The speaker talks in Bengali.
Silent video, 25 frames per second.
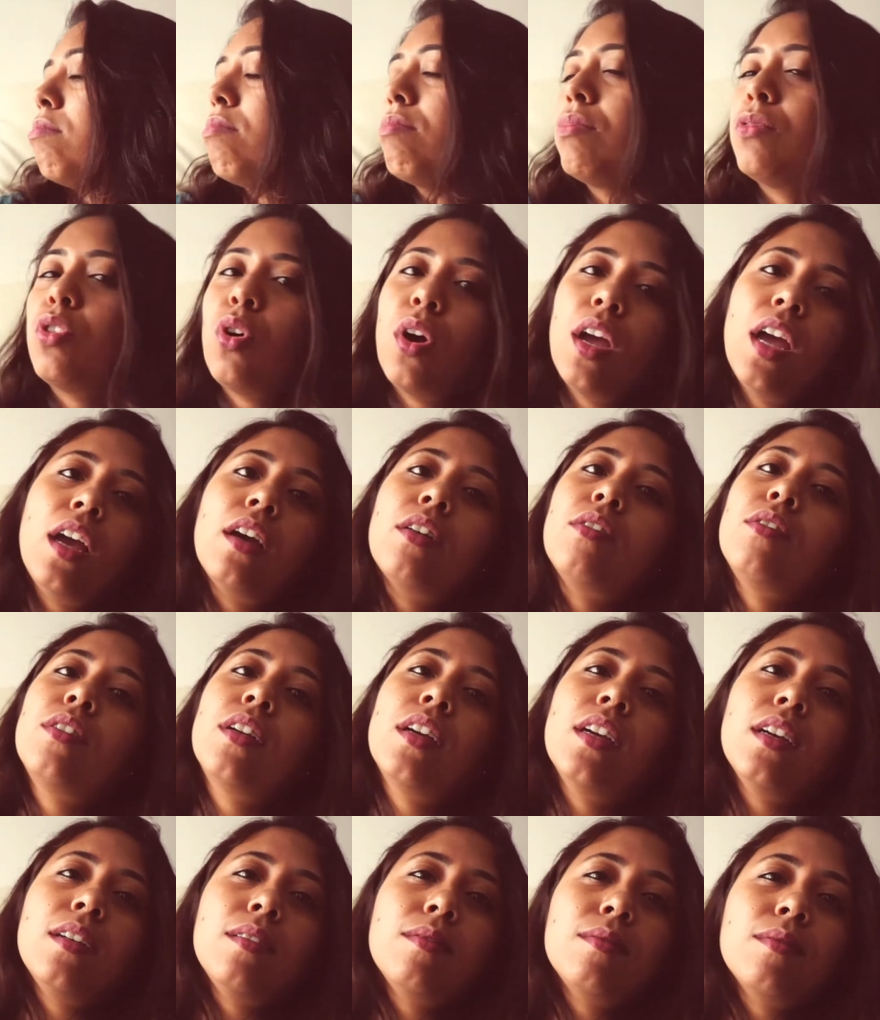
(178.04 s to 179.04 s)
দয়া করে
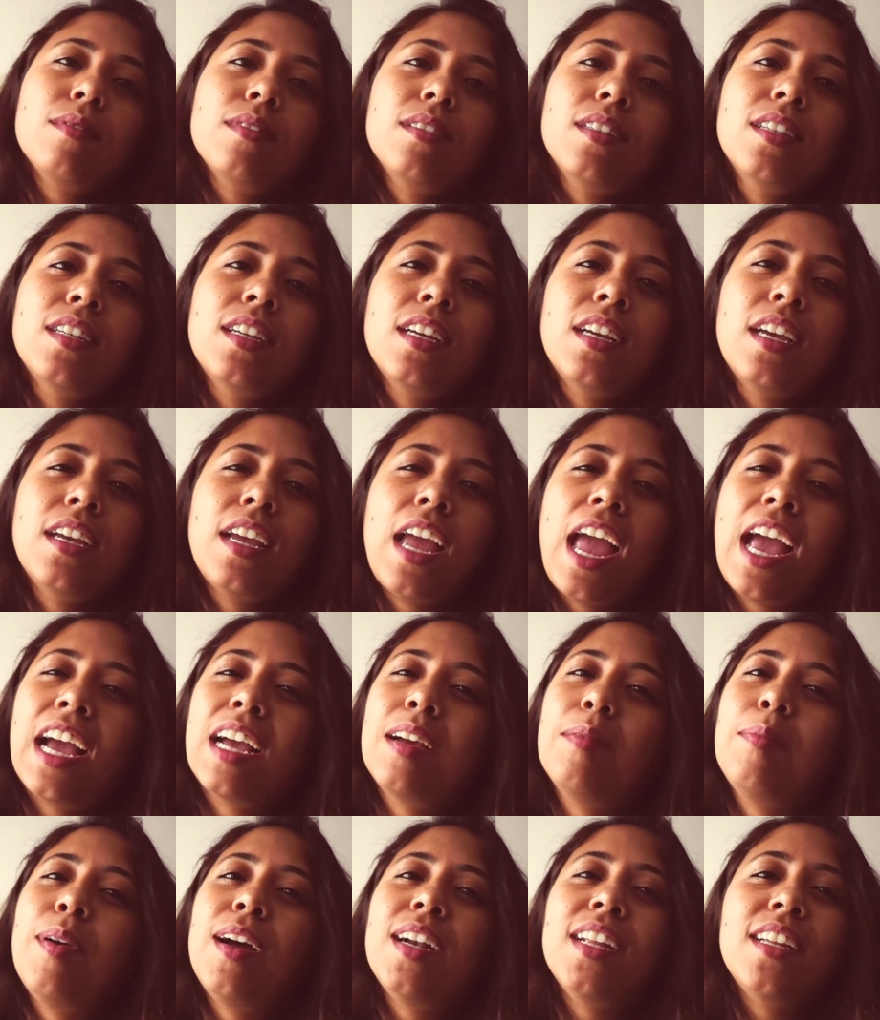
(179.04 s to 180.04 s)

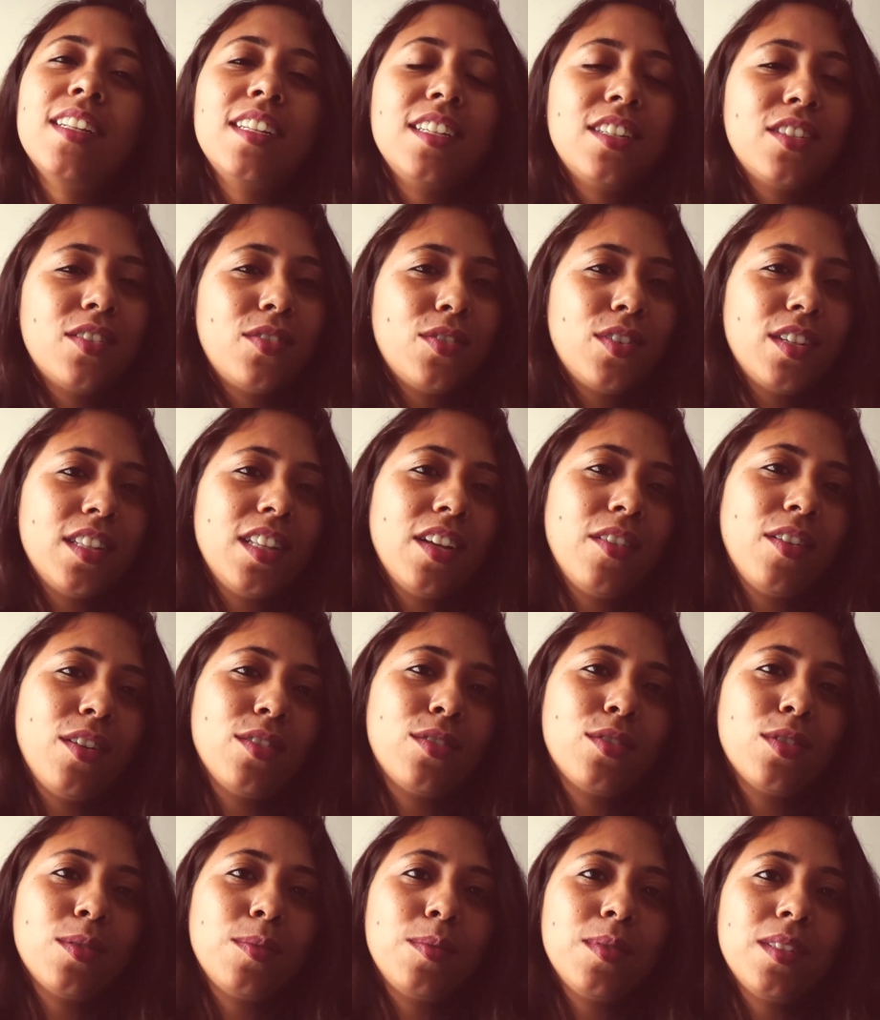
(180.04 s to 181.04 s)
একবার এডিট করে দেওয়া
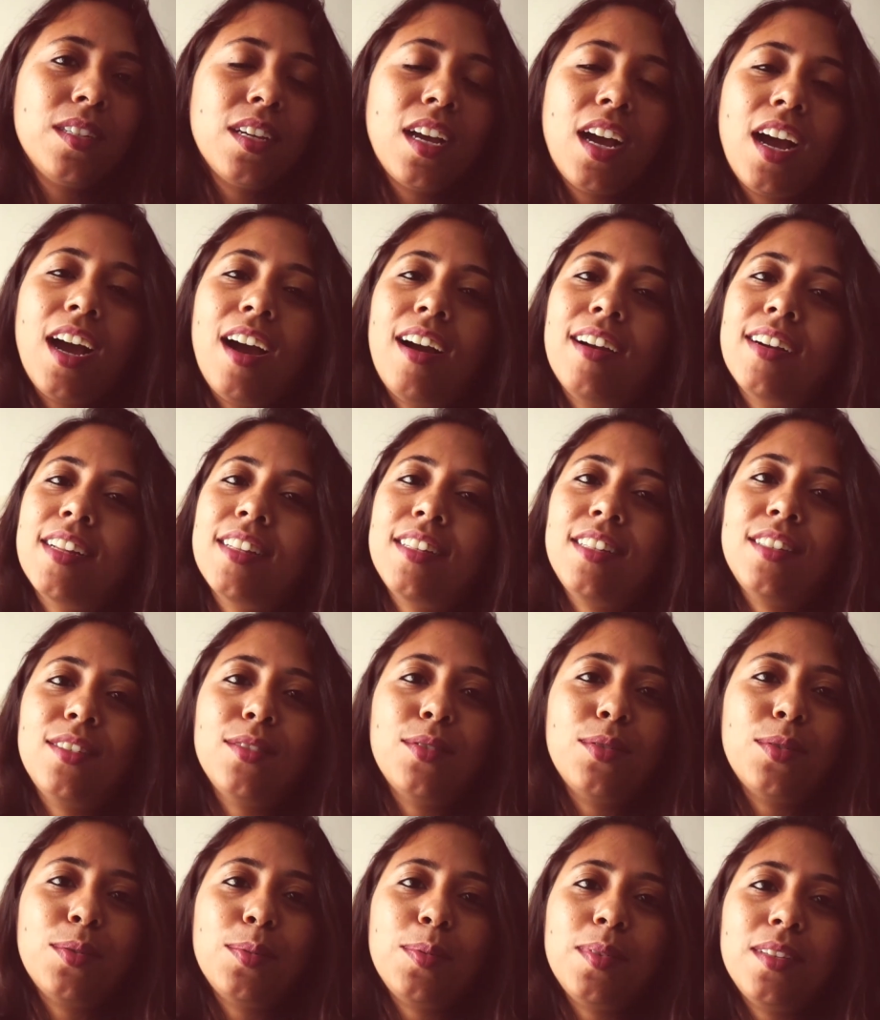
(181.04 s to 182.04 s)
ছবি আর এডিট
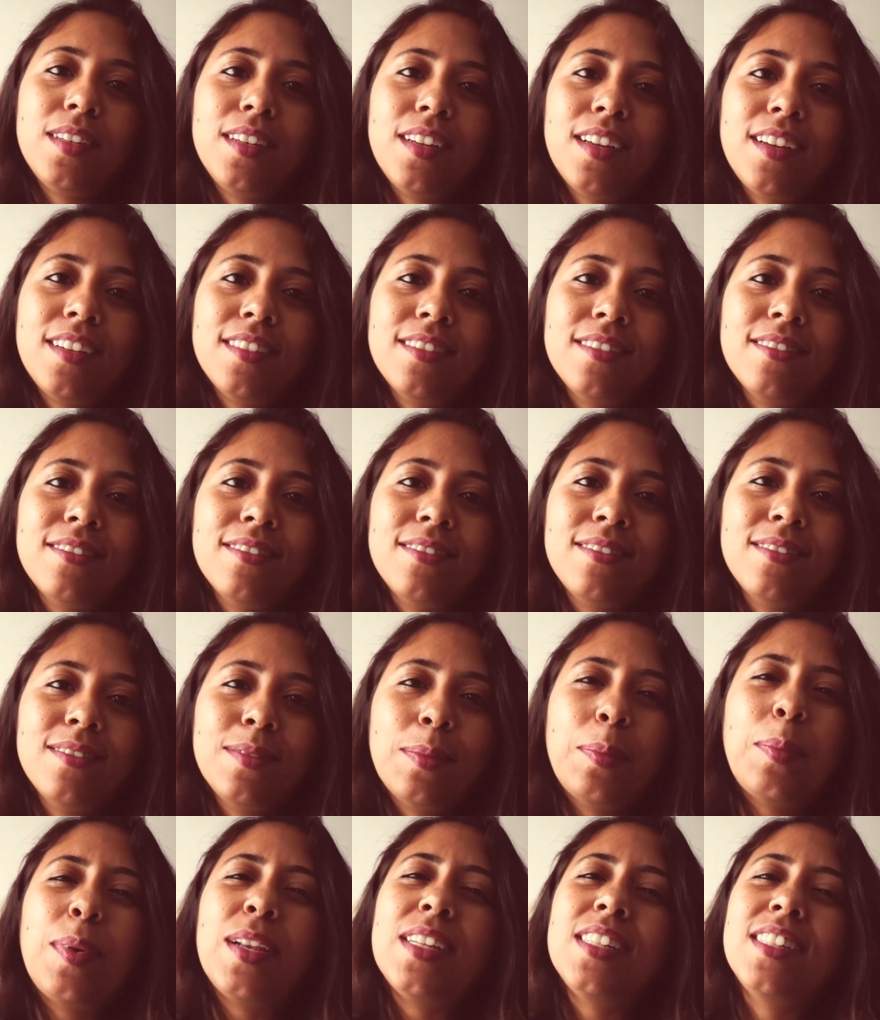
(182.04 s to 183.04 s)
করবেন না
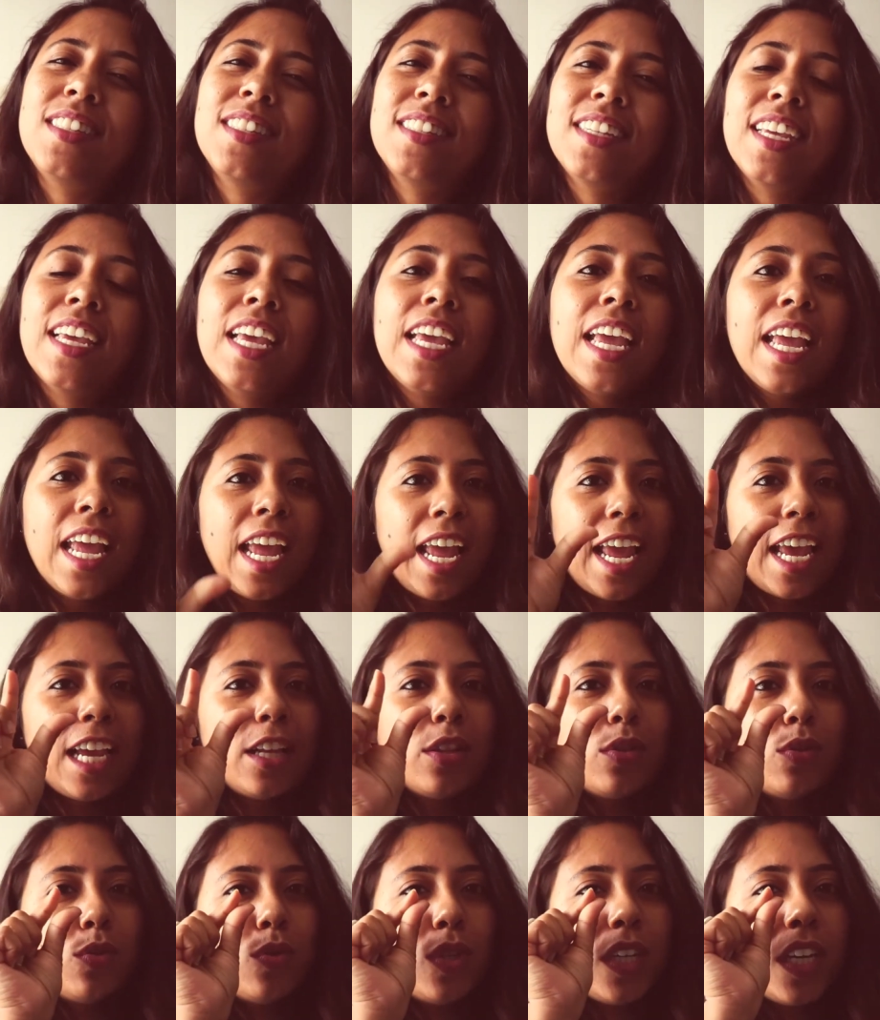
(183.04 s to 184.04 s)
প্লিজ এই
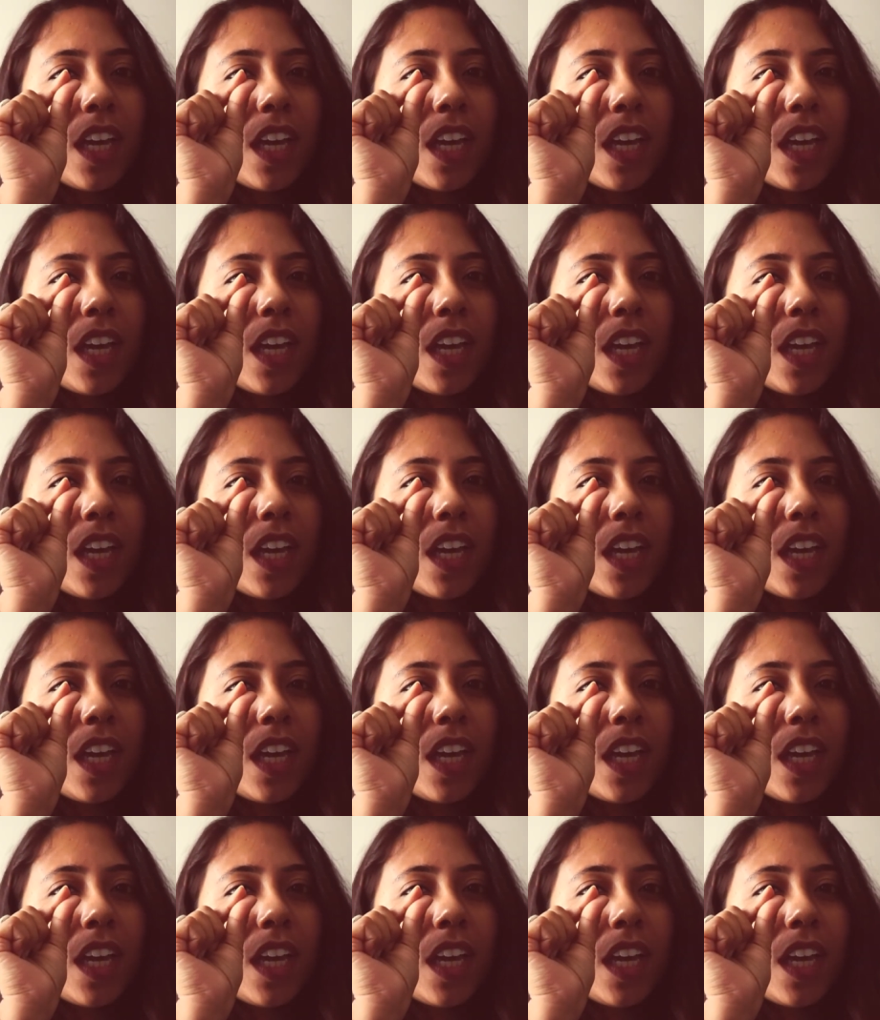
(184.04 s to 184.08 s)
দুই